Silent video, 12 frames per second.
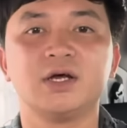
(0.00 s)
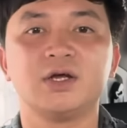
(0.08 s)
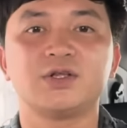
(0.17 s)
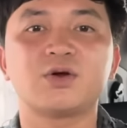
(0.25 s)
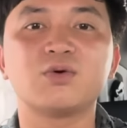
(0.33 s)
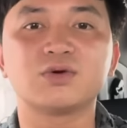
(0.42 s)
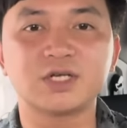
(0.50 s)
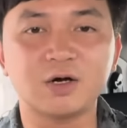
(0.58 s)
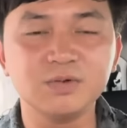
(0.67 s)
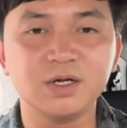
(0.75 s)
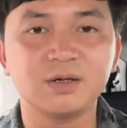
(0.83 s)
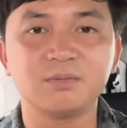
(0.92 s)
cho cuộc
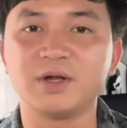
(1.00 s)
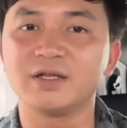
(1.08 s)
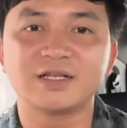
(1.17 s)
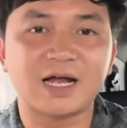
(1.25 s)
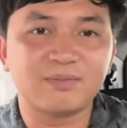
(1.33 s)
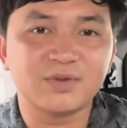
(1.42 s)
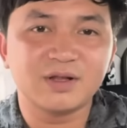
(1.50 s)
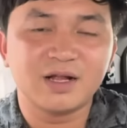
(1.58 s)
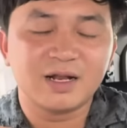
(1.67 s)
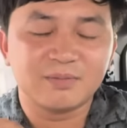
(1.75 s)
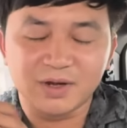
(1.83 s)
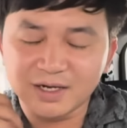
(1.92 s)
sống nè miễn cảm
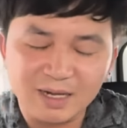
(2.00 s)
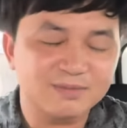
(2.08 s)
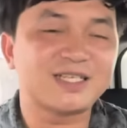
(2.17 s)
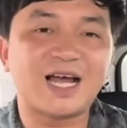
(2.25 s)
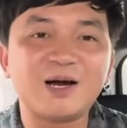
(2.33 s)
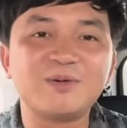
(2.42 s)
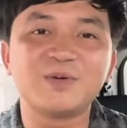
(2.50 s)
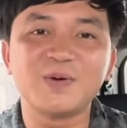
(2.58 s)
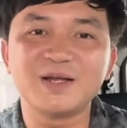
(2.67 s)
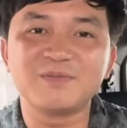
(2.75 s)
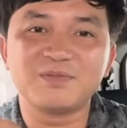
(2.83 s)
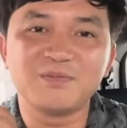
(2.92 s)
miễn làm sao mà
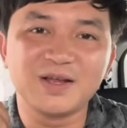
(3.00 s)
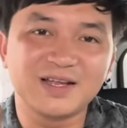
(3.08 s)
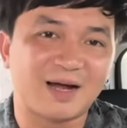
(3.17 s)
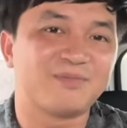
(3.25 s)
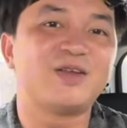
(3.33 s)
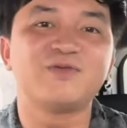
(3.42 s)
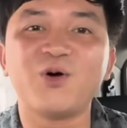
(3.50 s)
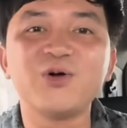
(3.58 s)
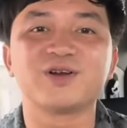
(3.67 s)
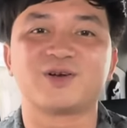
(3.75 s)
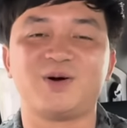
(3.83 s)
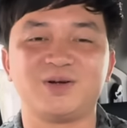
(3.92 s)
bi bi cảm thấy vui
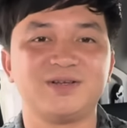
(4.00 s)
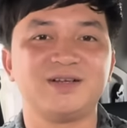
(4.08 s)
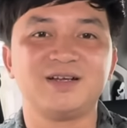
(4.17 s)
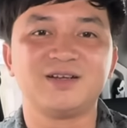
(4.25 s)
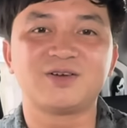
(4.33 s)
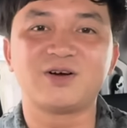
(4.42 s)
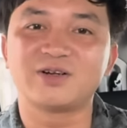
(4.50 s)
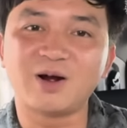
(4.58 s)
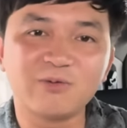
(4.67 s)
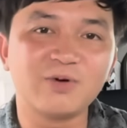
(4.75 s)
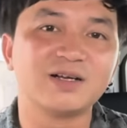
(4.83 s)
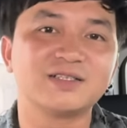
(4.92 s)
được rồi còn
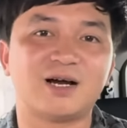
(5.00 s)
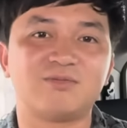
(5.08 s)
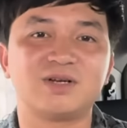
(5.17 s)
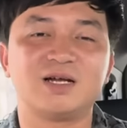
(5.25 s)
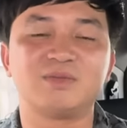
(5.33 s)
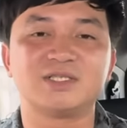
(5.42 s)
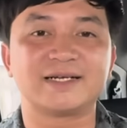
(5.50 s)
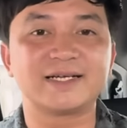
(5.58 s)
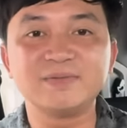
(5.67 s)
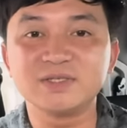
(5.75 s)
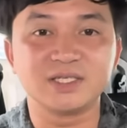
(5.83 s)
không quan trọng là mình sẽ kiếm được